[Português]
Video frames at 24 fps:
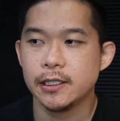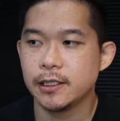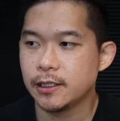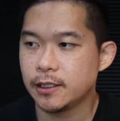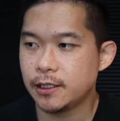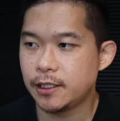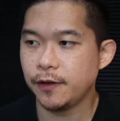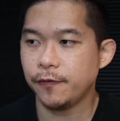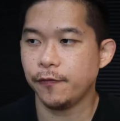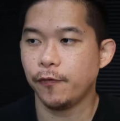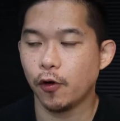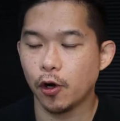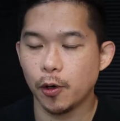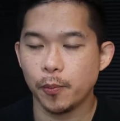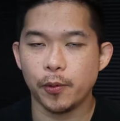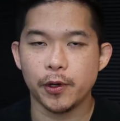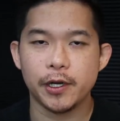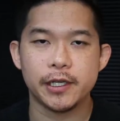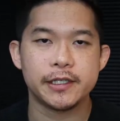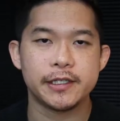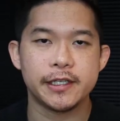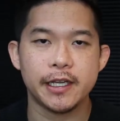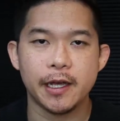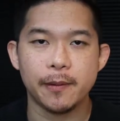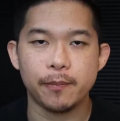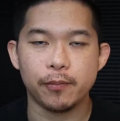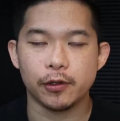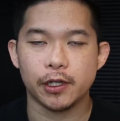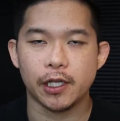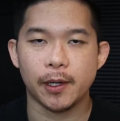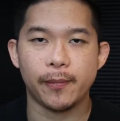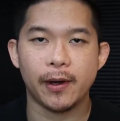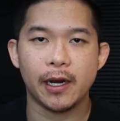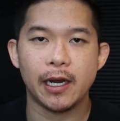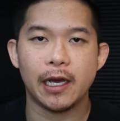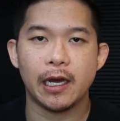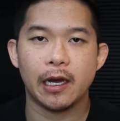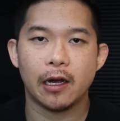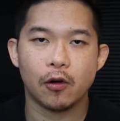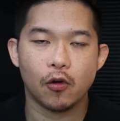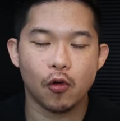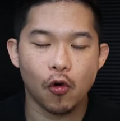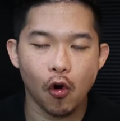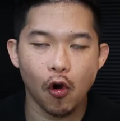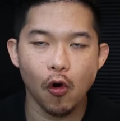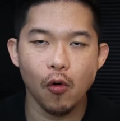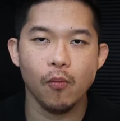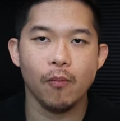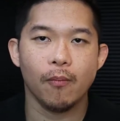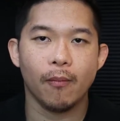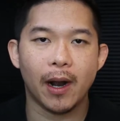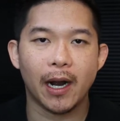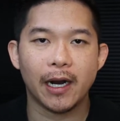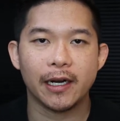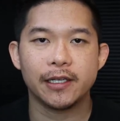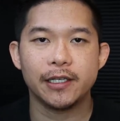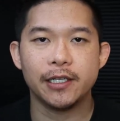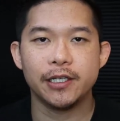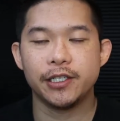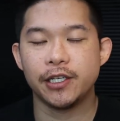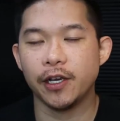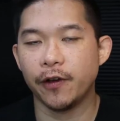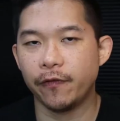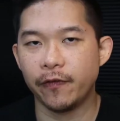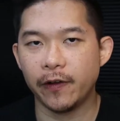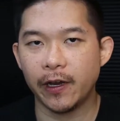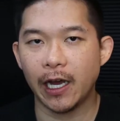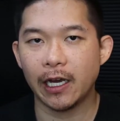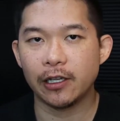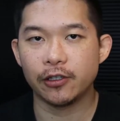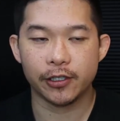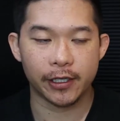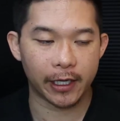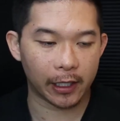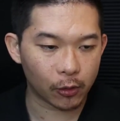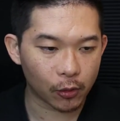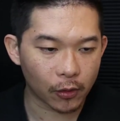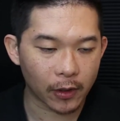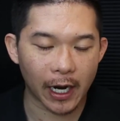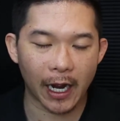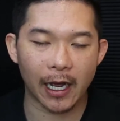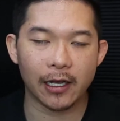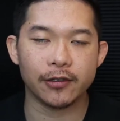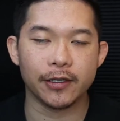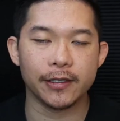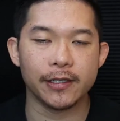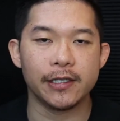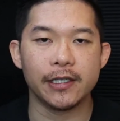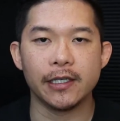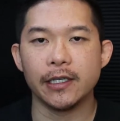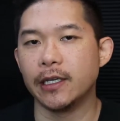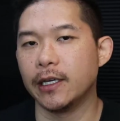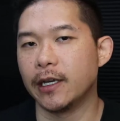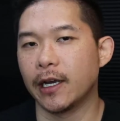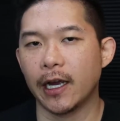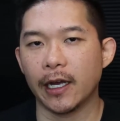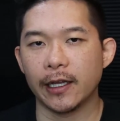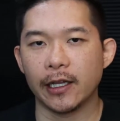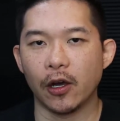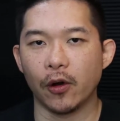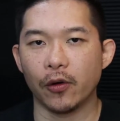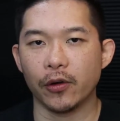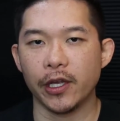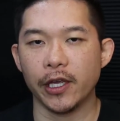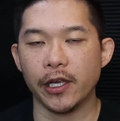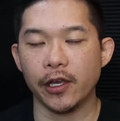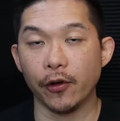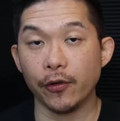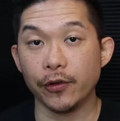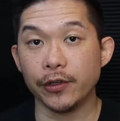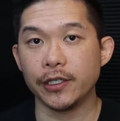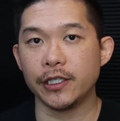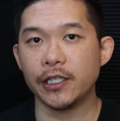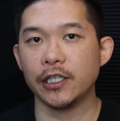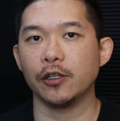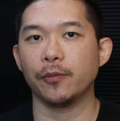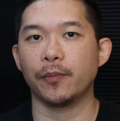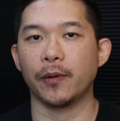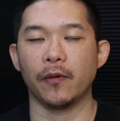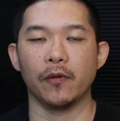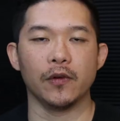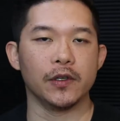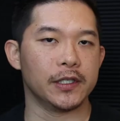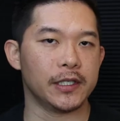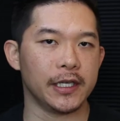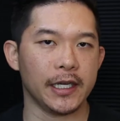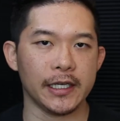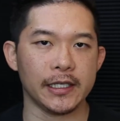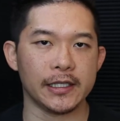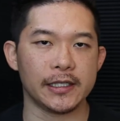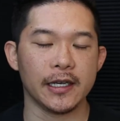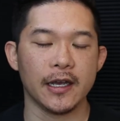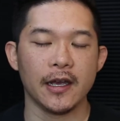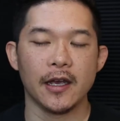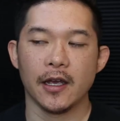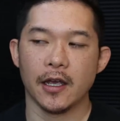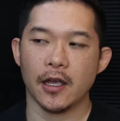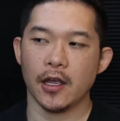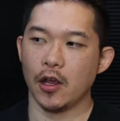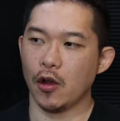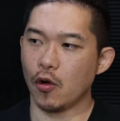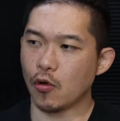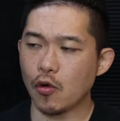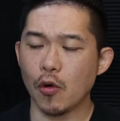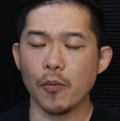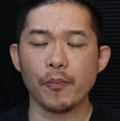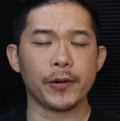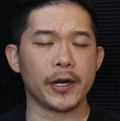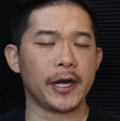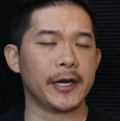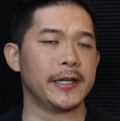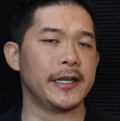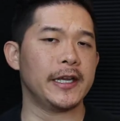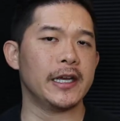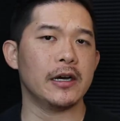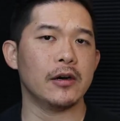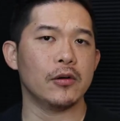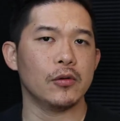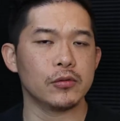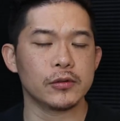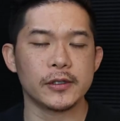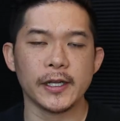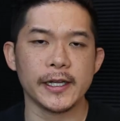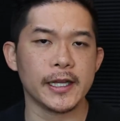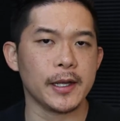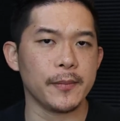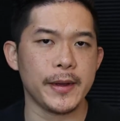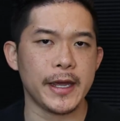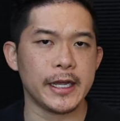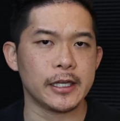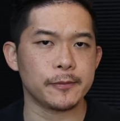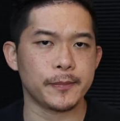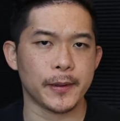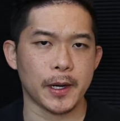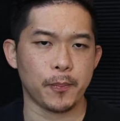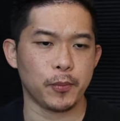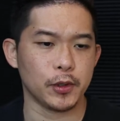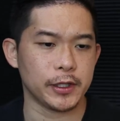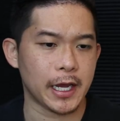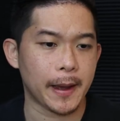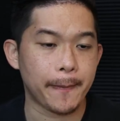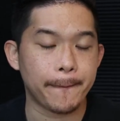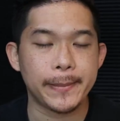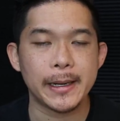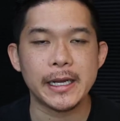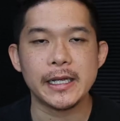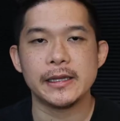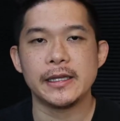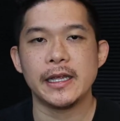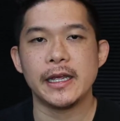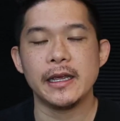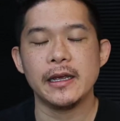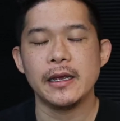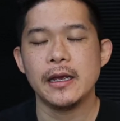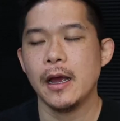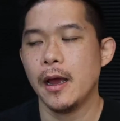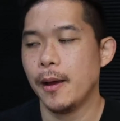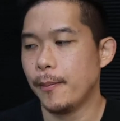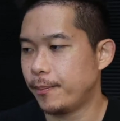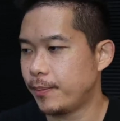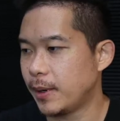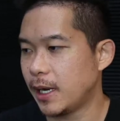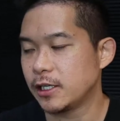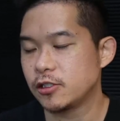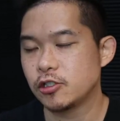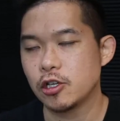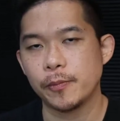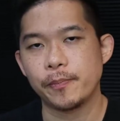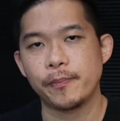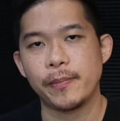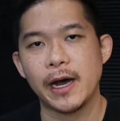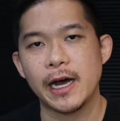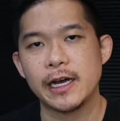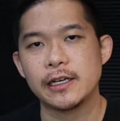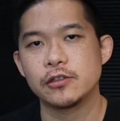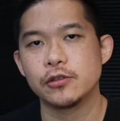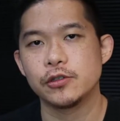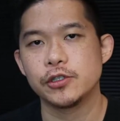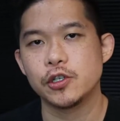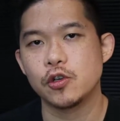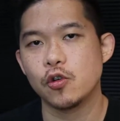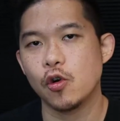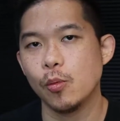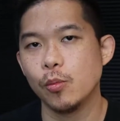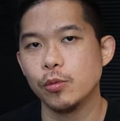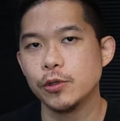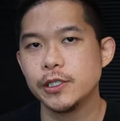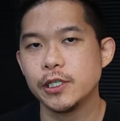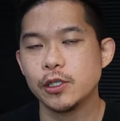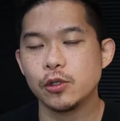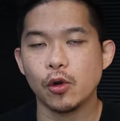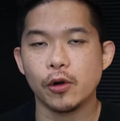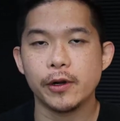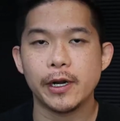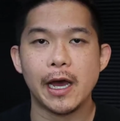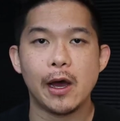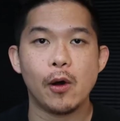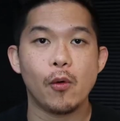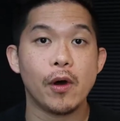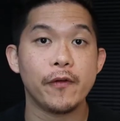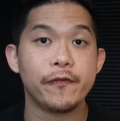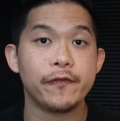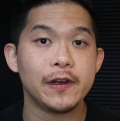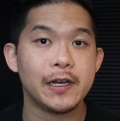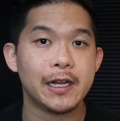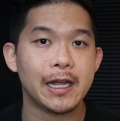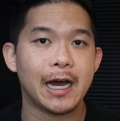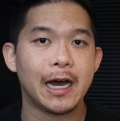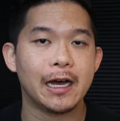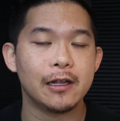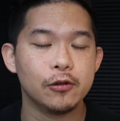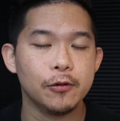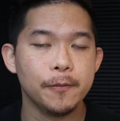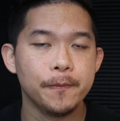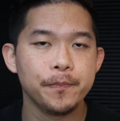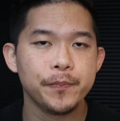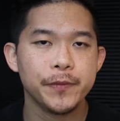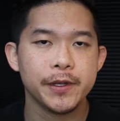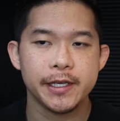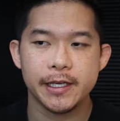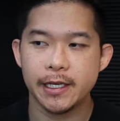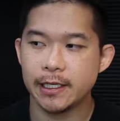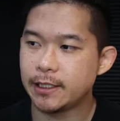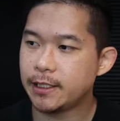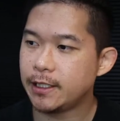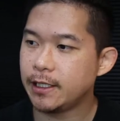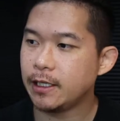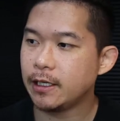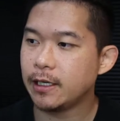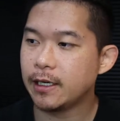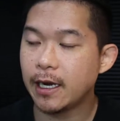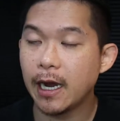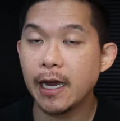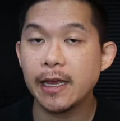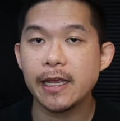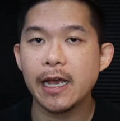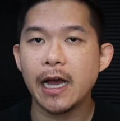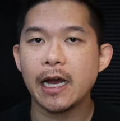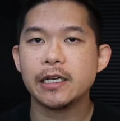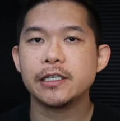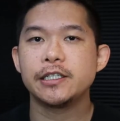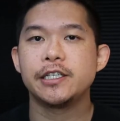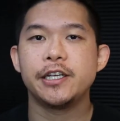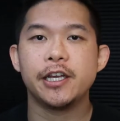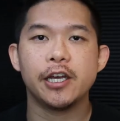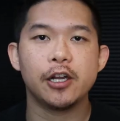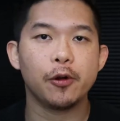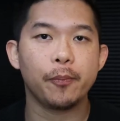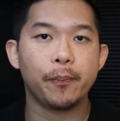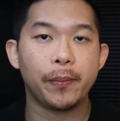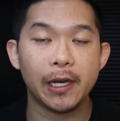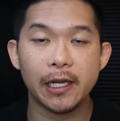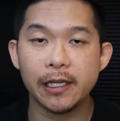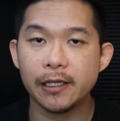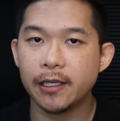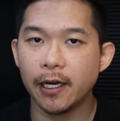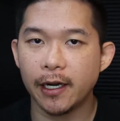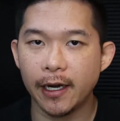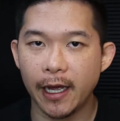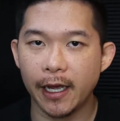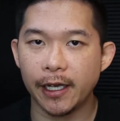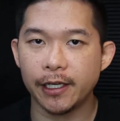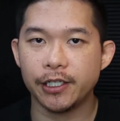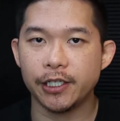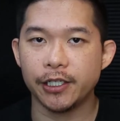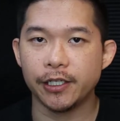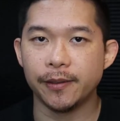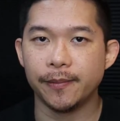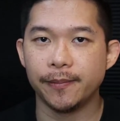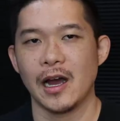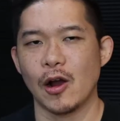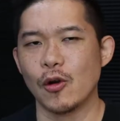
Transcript: Se for, por exemplo, trabalhar com marketing de afiliados, que é no caso esse canal aqui que eu ensino para vocês, eu compraria um treinamento para poder aprender passo a passo de como se tornar um afiliado e assim ganhar dinheiro pela internet.